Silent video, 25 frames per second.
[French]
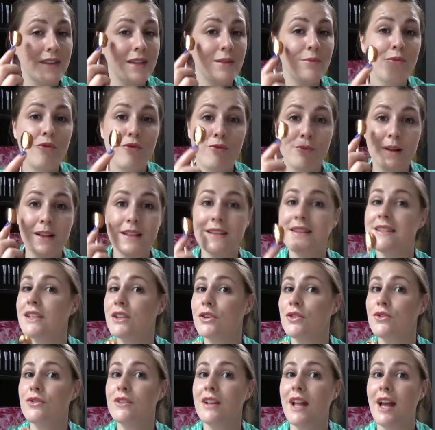des mouvements
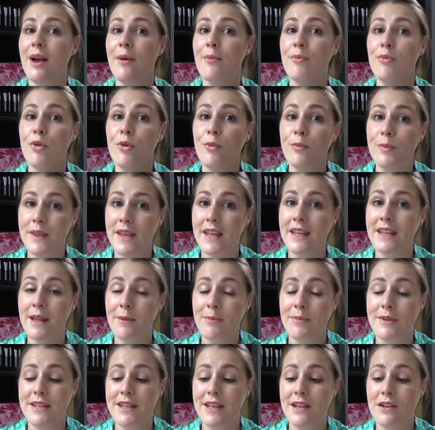circulaires pour bien
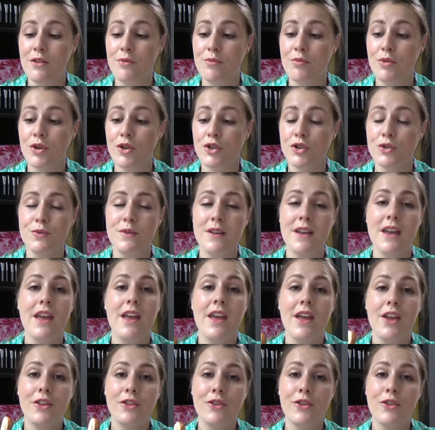appliquer le produit.